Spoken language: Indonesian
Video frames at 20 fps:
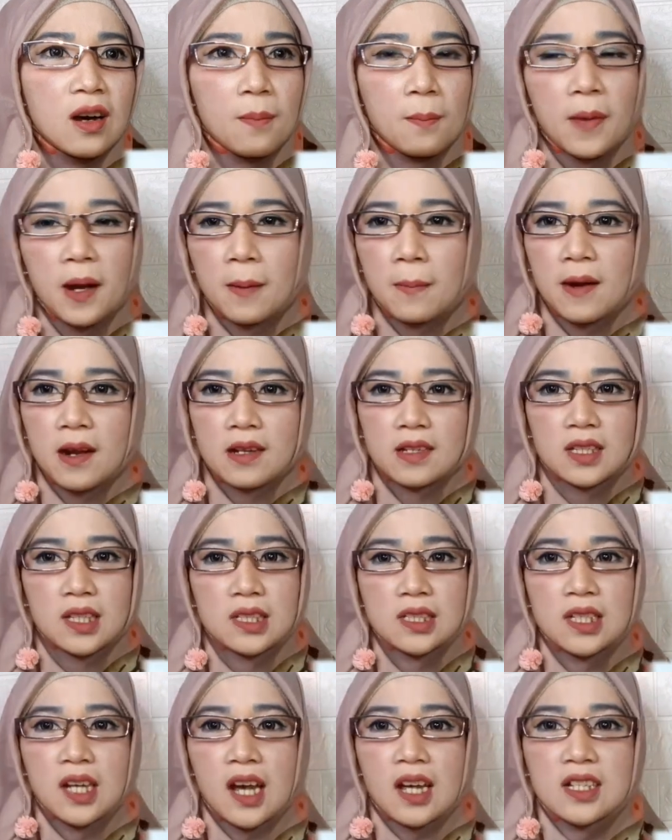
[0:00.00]
benar-benar
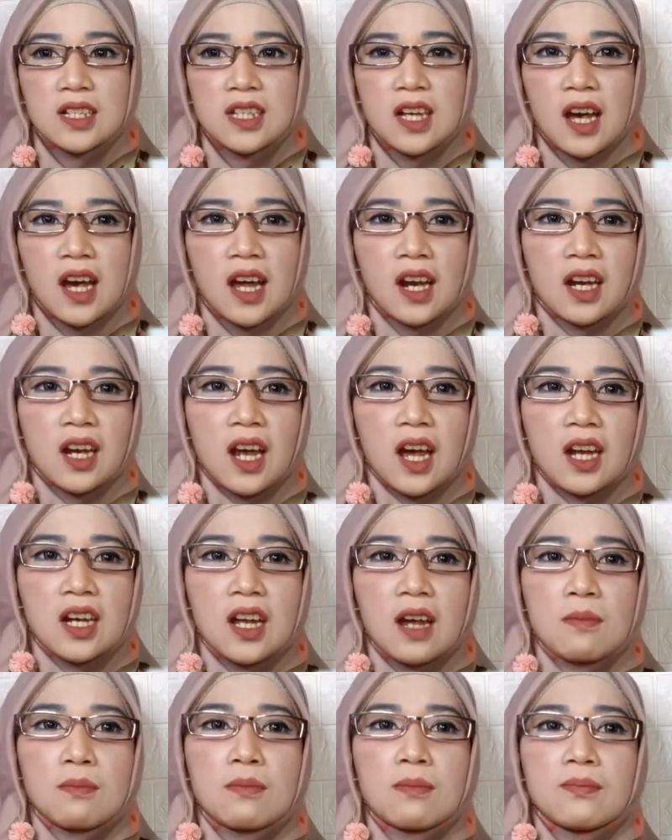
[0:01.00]
sejajar ya
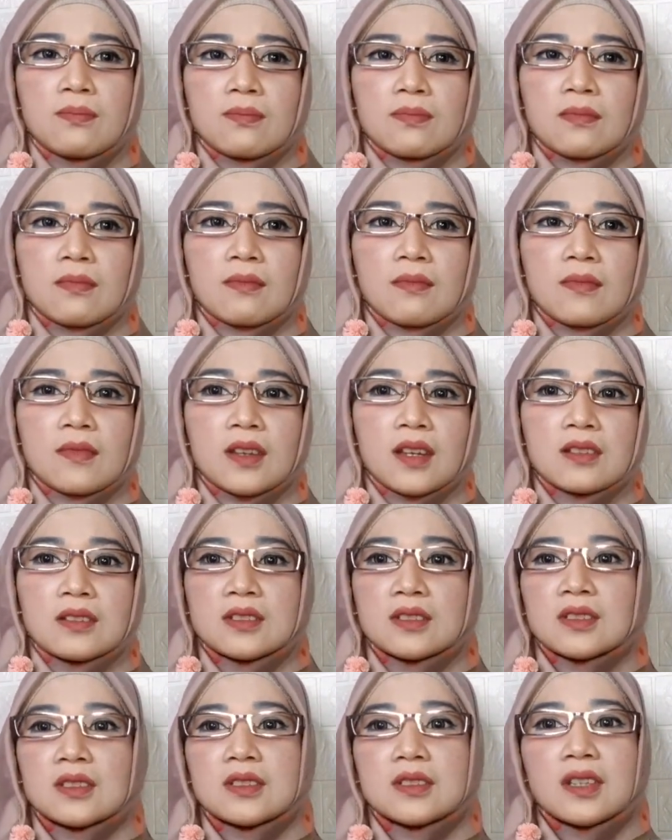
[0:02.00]
dan
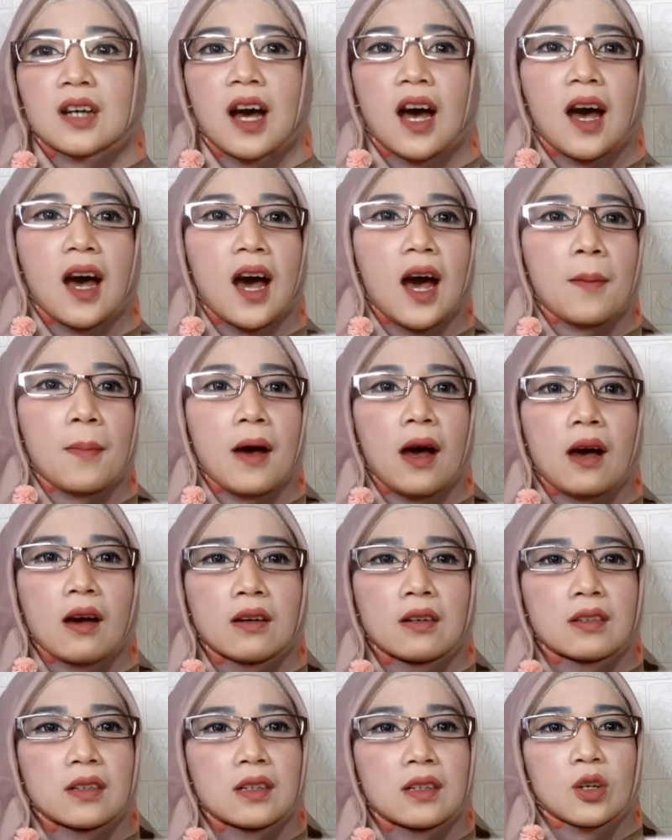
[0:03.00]
apa
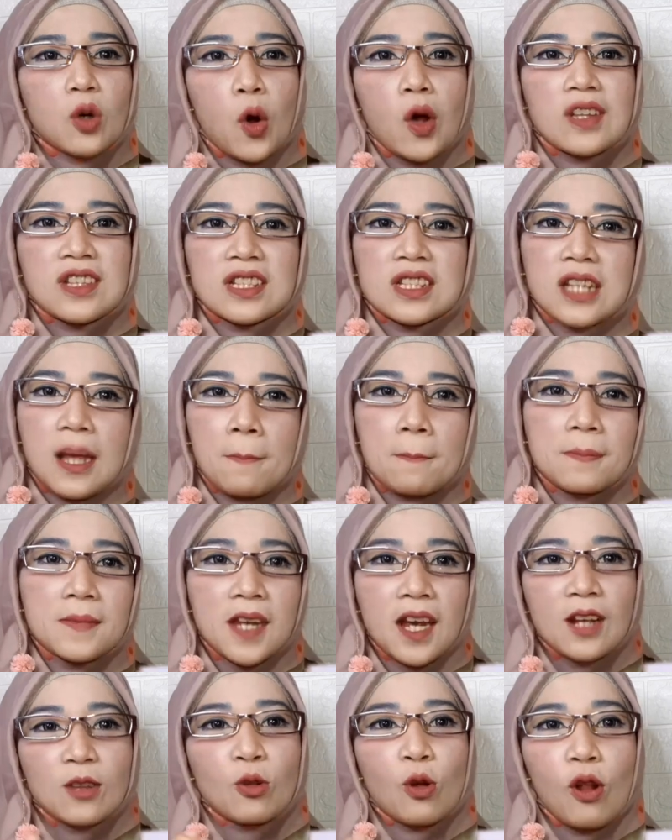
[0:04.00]

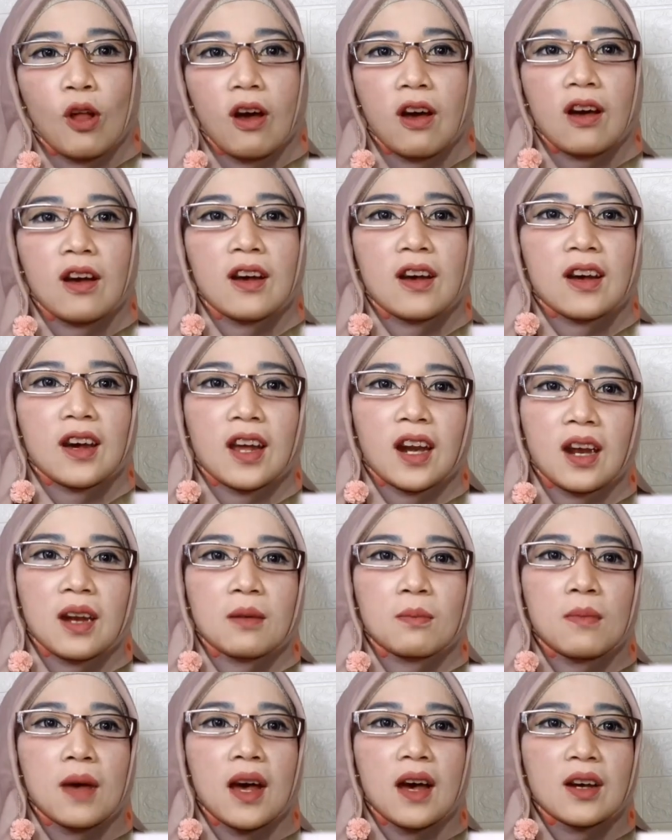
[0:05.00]
konsepnya itu lah
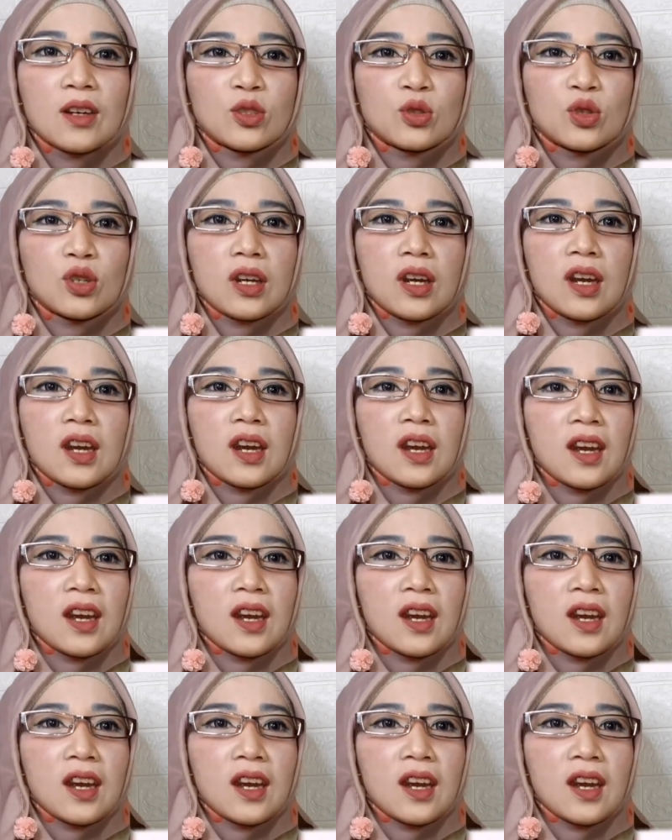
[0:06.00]
keren banget cuy